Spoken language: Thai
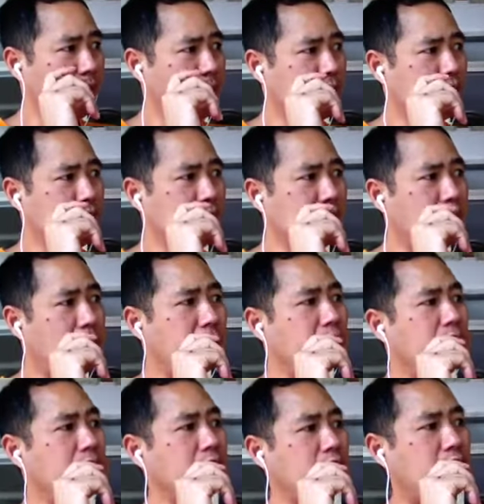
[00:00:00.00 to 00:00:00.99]
มันก็คือความ
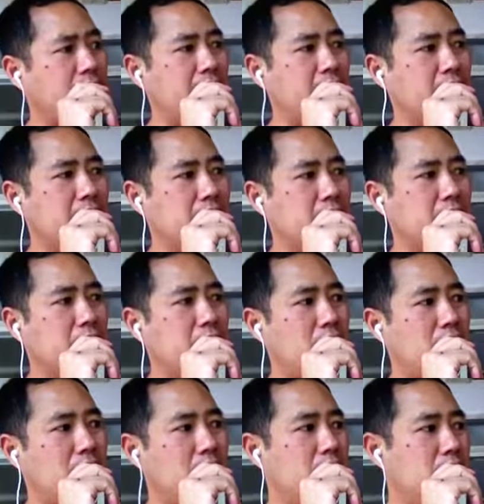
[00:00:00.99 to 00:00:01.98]
สร้างสรรค์นะฮะถึง
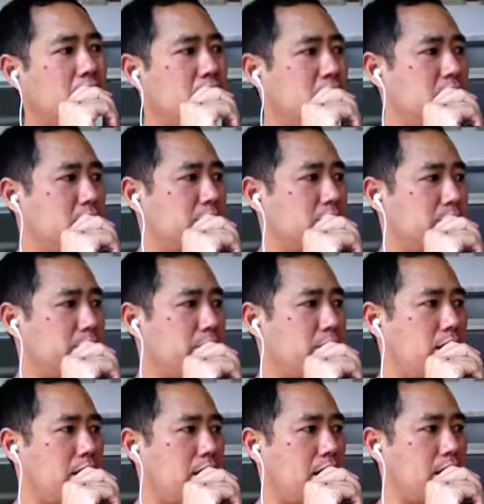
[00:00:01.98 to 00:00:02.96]
ว่าเรามี
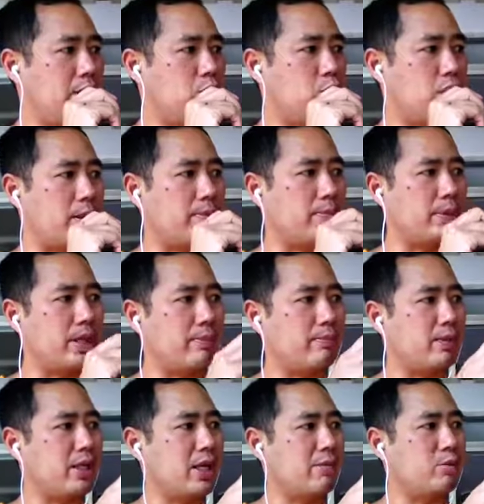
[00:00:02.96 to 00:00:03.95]
เวลาอยู่กับ
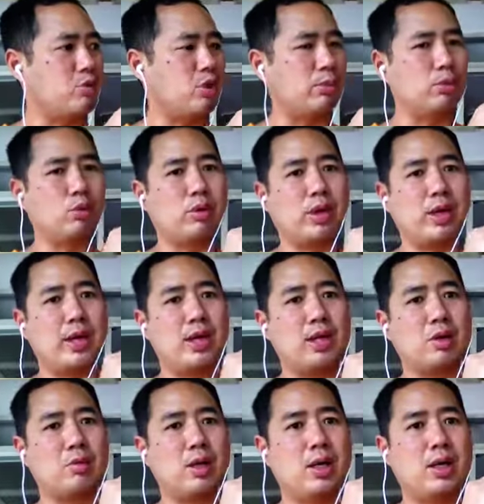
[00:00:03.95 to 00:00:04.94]
เงียบๆอยู่กับตัวเอง
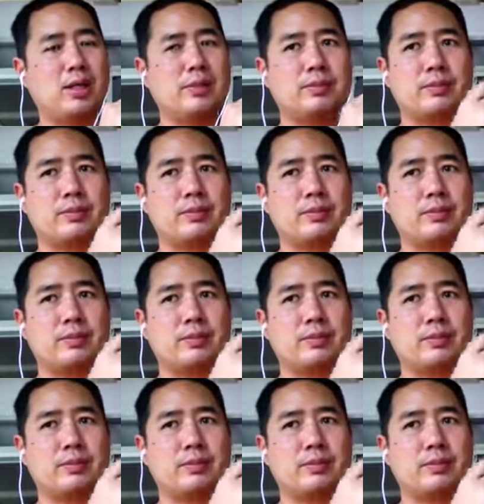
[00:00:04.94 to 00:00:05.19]
แล้วว่า